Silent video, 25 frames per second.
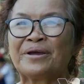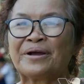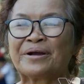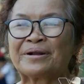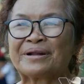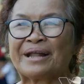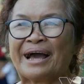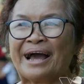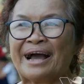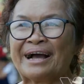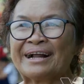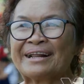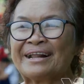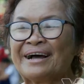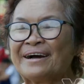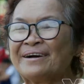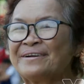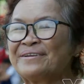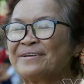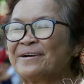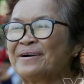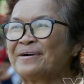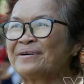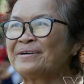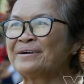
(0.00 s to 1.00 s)
truyền đạt
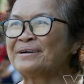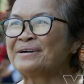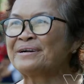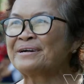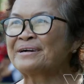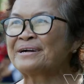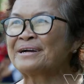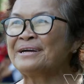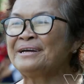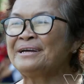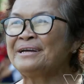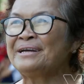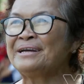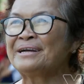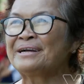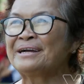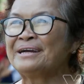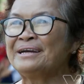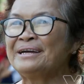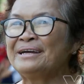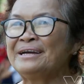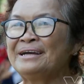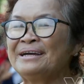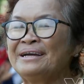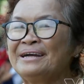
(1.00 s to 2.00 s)
lại những
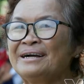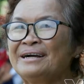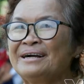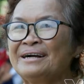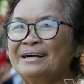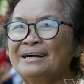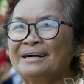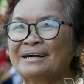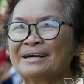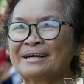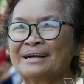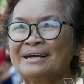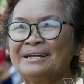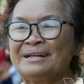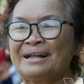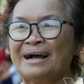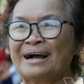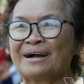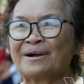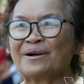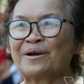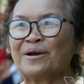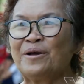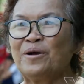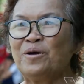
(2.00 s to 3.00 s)
cái
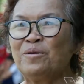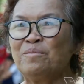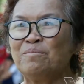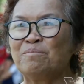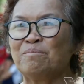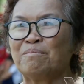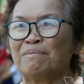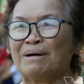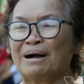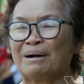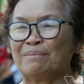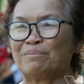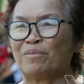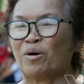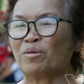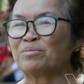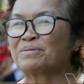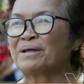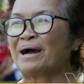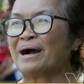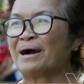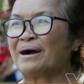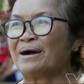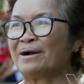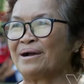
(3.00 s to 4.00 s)
năng khiếu mà
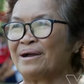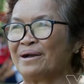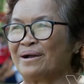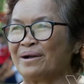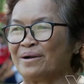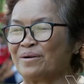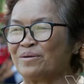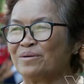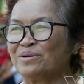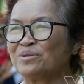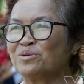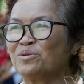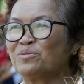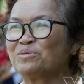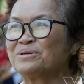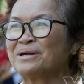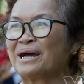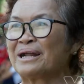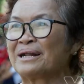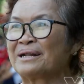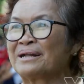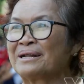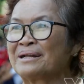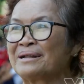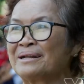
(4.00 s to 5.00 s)
một thời của chú
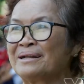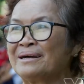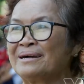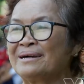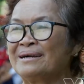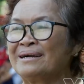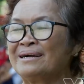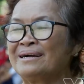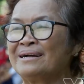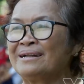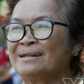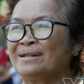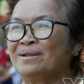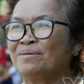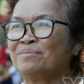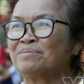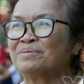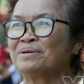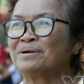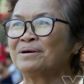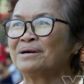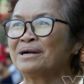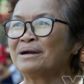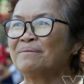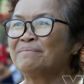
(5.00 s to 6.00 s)
Sanh lúc
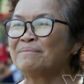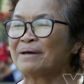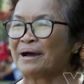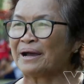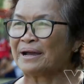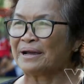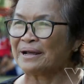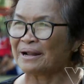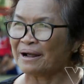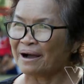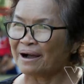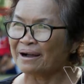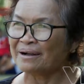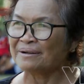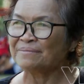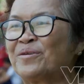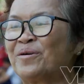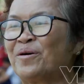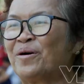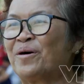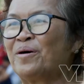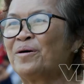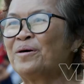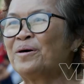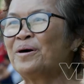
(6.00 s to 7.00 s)
chưa kiếm thị đó
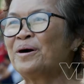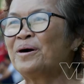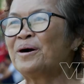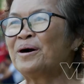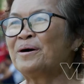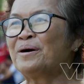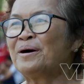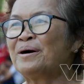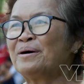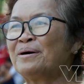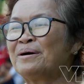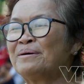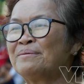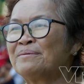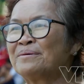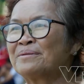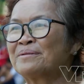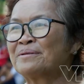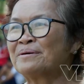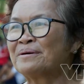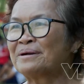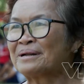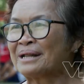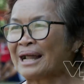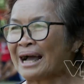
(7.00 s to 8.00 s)
cho
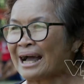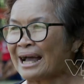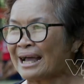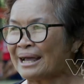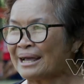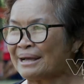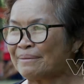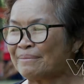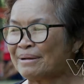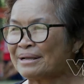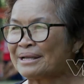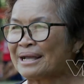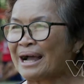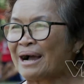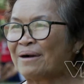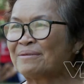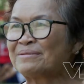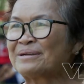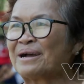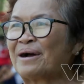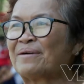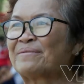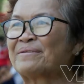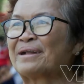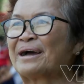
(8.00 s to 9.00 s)
tương lai mấy
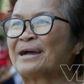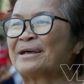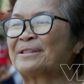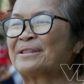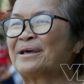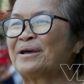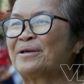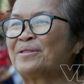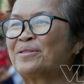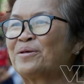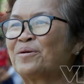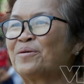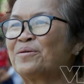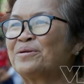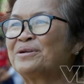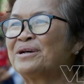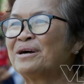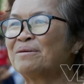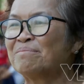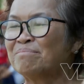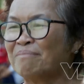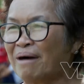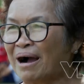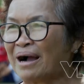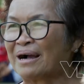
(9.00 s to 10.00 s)
cháu sau này thì tôi
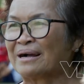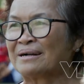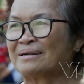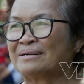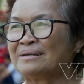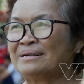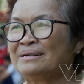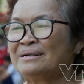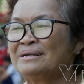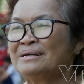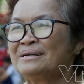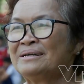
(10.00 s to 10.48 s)
rất mừng.